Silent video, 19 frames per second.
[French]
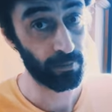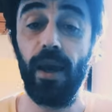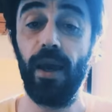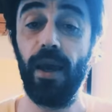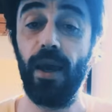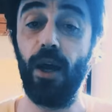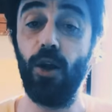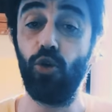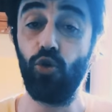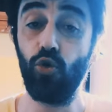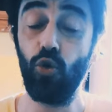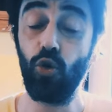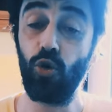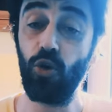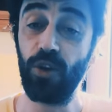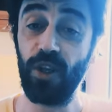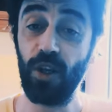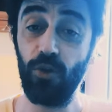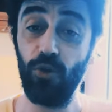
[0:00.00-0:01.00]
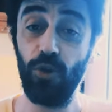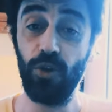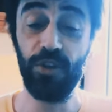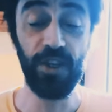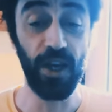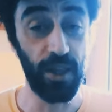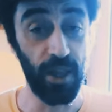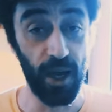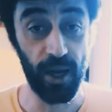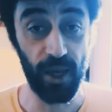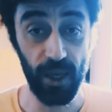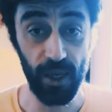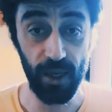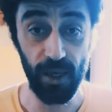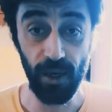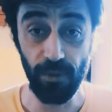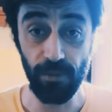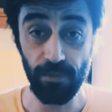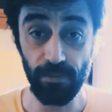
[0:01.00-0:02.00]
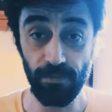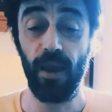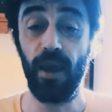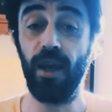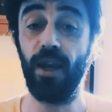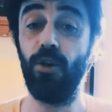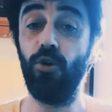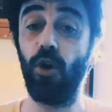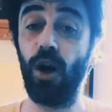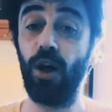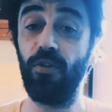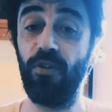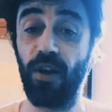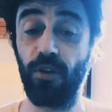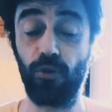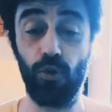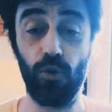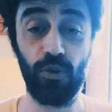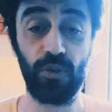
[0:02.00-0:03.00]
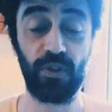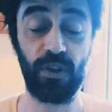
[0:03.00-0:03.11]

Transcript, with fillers: Et elle joue aux côtés de Diana Rigg. Et il y aura une version